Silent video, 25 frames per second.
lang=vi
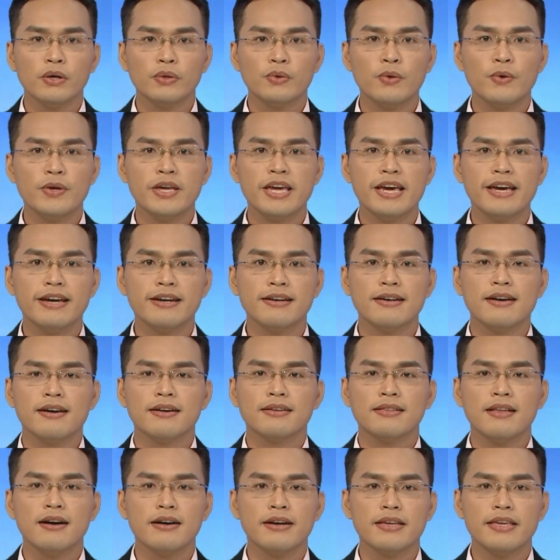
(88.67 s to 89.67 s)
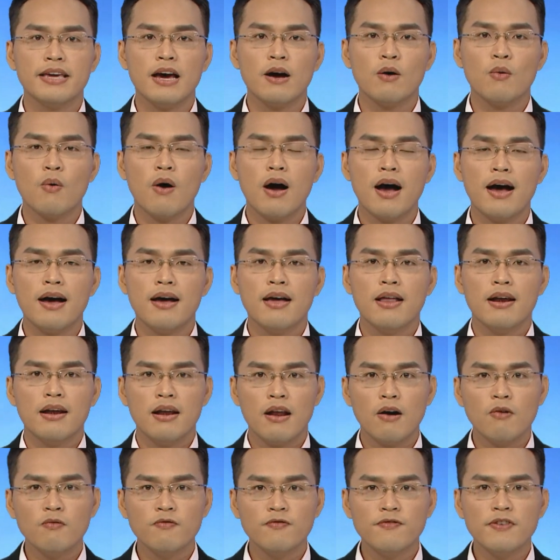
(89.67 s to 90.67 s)
Tuy nhiên, thời gian qua,
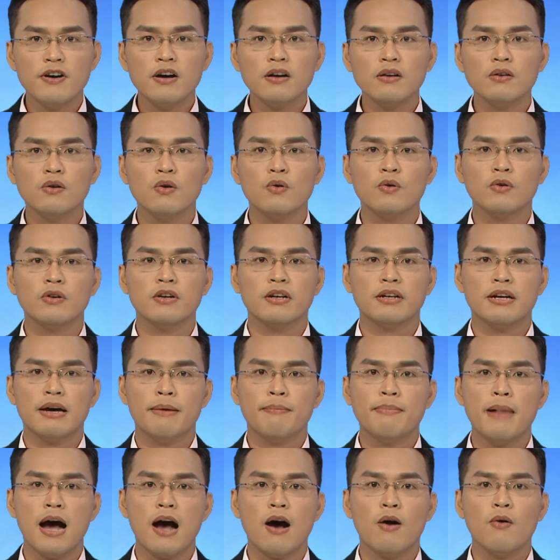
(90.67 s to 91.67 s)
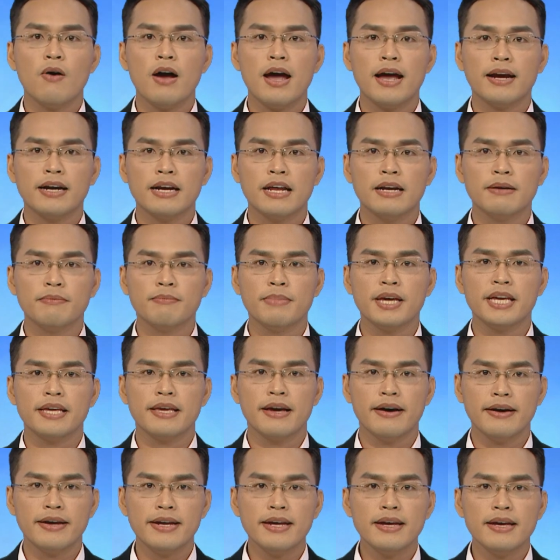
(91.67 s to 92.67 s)
Long Phước luôn được đảm bảo an ninh biên
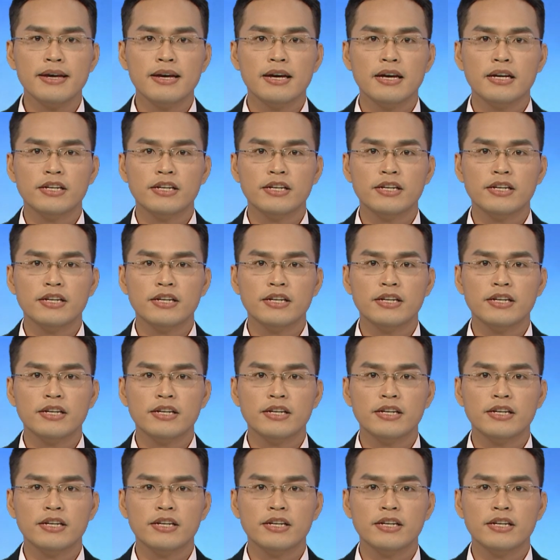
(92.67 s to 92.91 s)
giới.